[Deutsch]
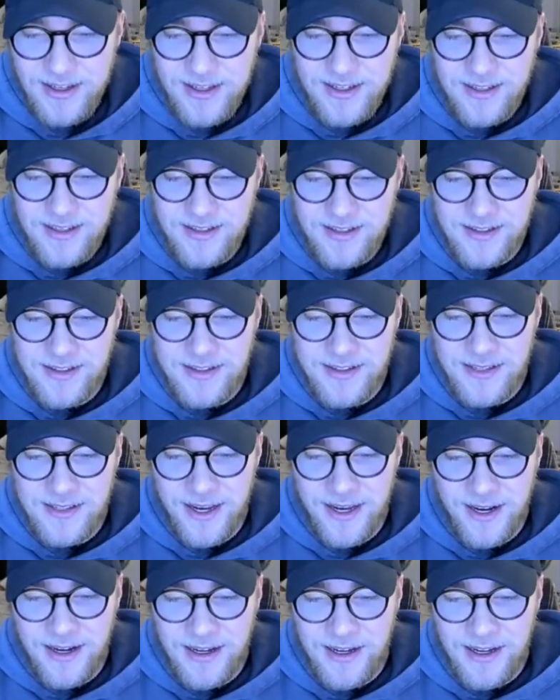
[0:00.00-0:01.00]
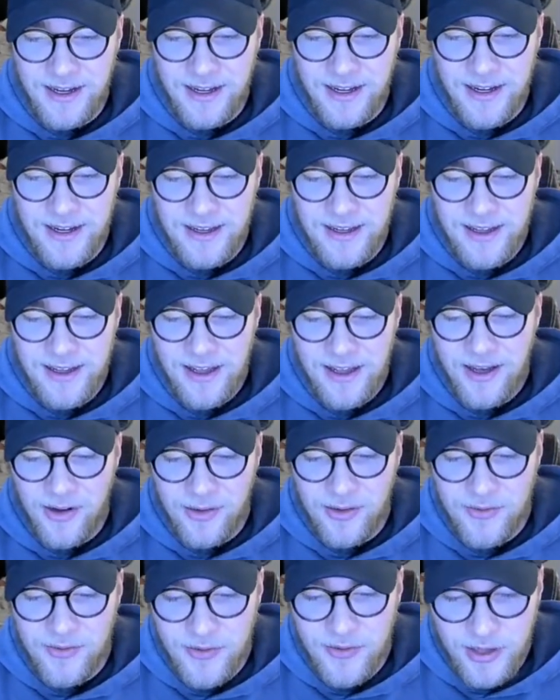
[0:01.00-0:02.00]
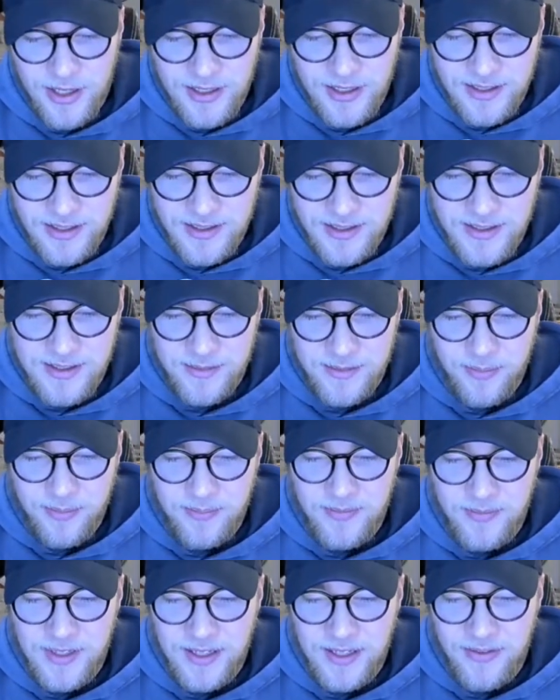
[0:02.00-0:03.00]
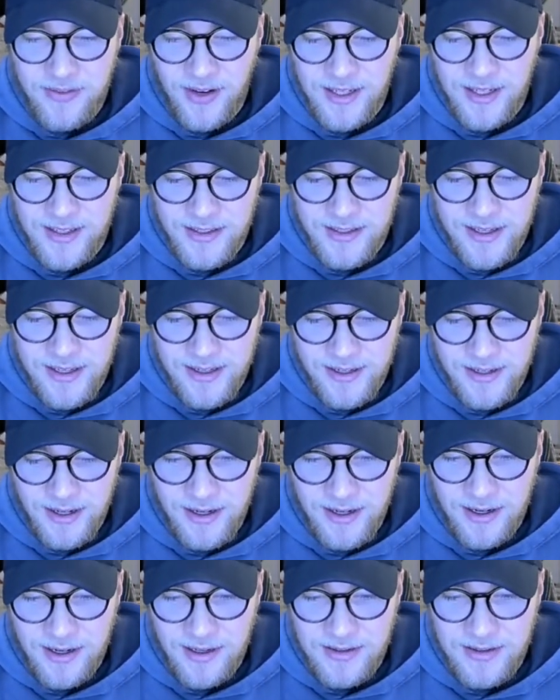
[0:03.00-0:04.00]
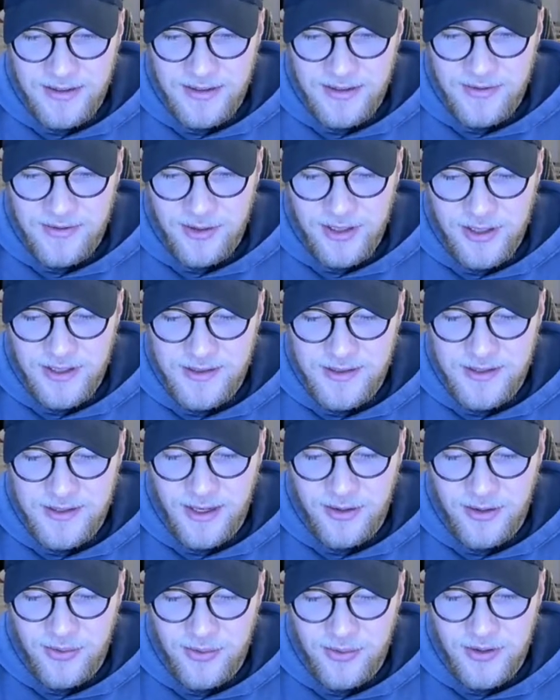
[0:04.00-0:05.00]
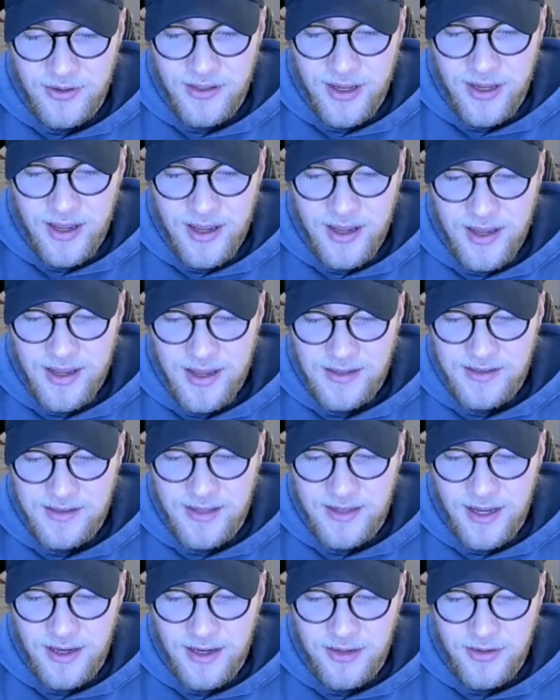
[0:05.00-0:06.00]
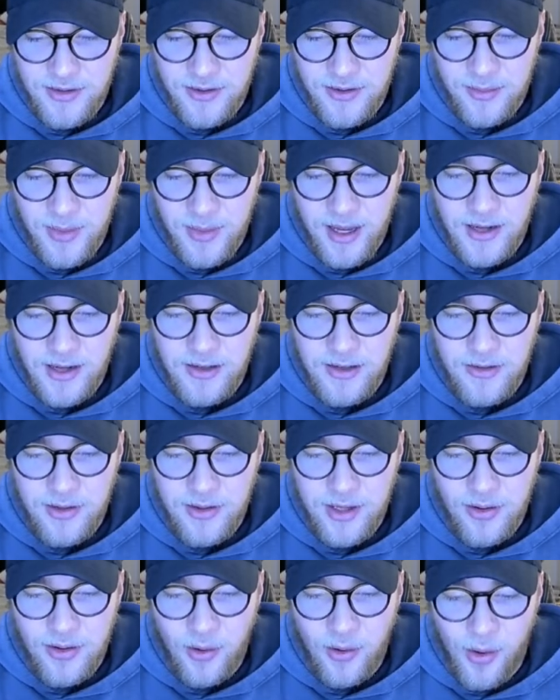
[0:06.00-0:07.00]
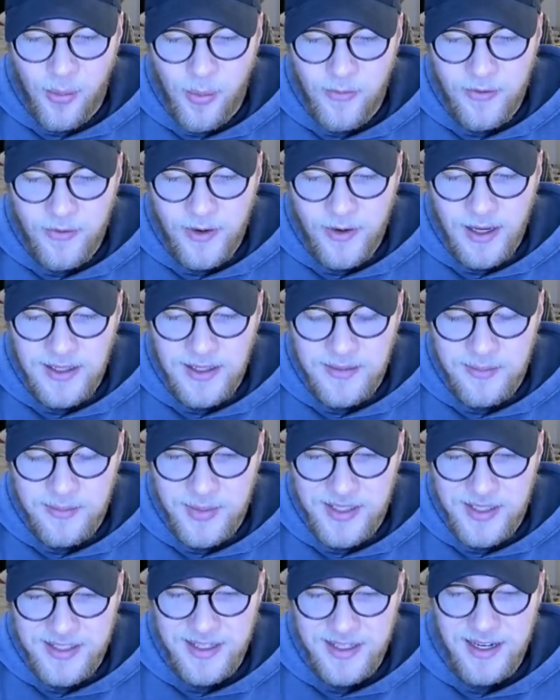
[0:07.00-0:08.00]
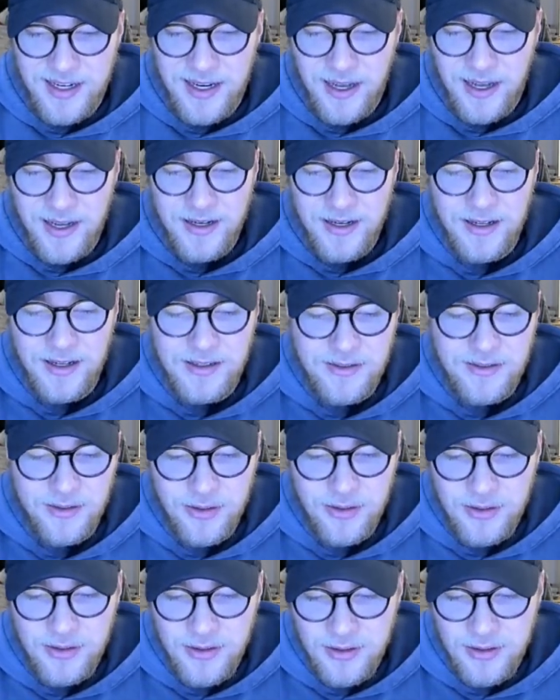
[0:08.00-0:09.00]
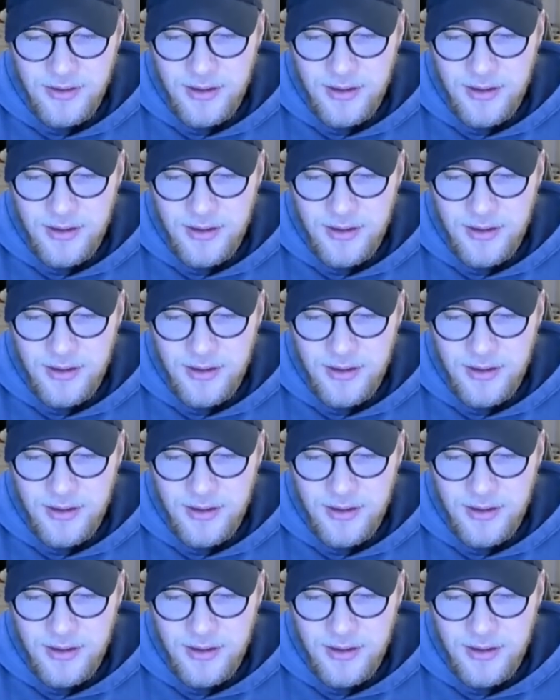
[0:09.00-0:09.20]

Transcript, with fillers: Sehr geil. Und wirklich, diese, die Qualität der Karten ist wirklich sehr gut. Centering, Mentoring, oben vielleicht ein bisschen kleiner als unten.